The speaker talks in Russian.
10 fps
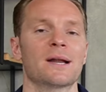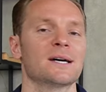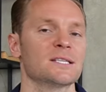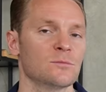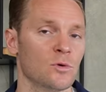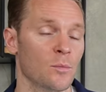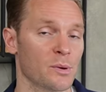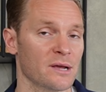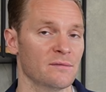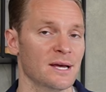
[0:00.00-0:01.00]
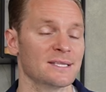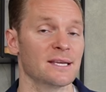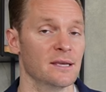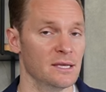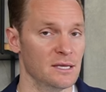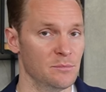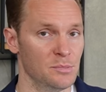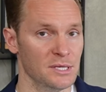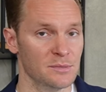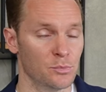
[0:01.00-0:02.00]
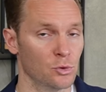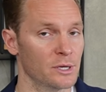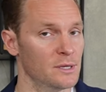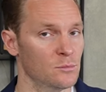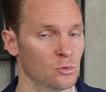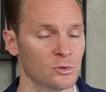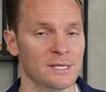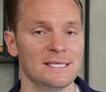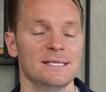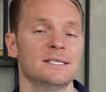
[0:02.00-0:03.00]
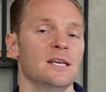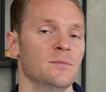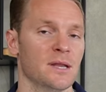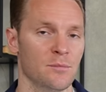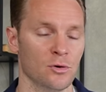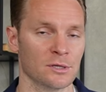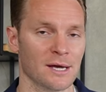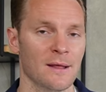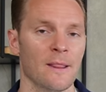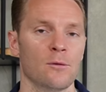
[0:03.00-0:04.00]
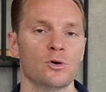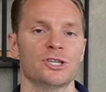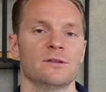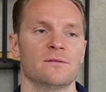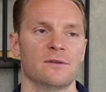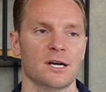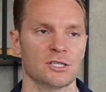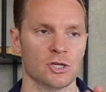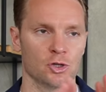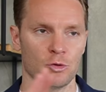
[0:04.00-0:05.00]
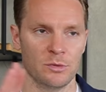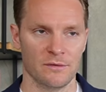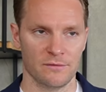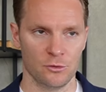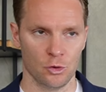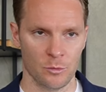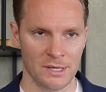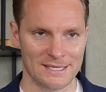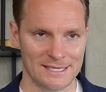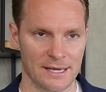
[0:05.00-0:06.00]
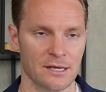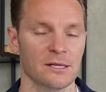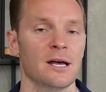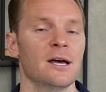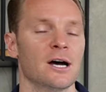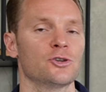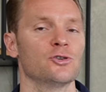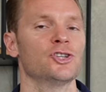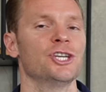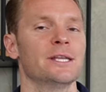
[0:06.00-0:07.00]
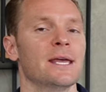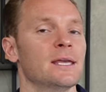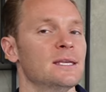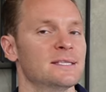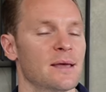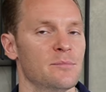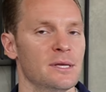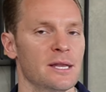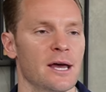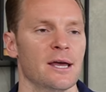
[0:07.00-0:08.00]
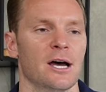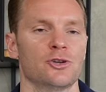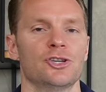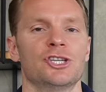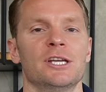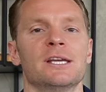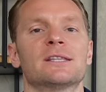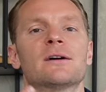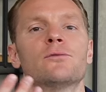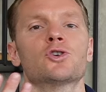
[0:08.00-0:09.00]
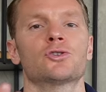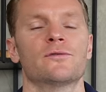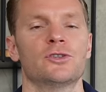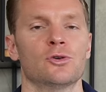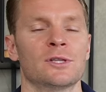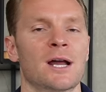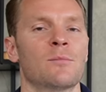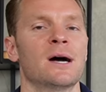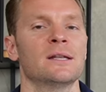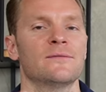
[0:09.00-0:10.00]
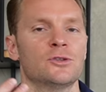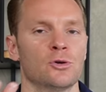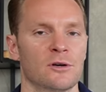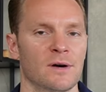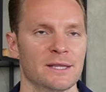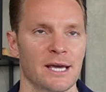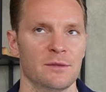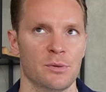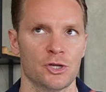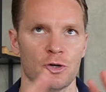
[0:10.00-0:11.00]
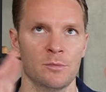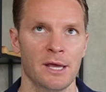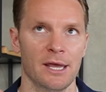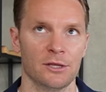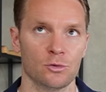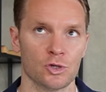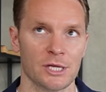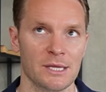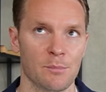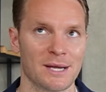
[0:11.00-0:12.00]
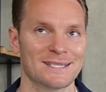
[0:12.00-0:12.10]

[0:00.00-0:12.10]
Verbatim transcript: по-разному проявляться и бить по иммунной системе ребенка. Очень важно, чтобы в доме царило ощущение изобилия, ощущение того, что все нормально, все хватает. Причем это уже не про